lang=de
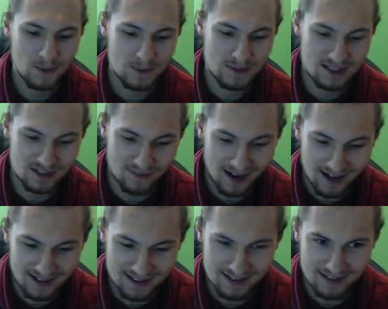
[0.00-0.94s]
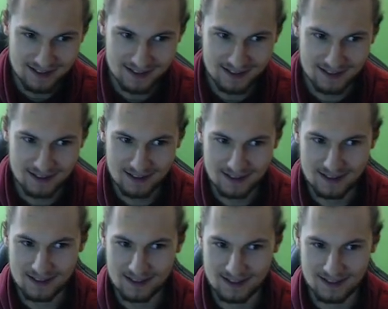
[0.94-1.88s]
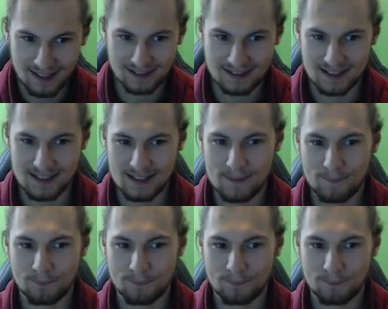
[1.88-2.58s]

Und zwar sagt er,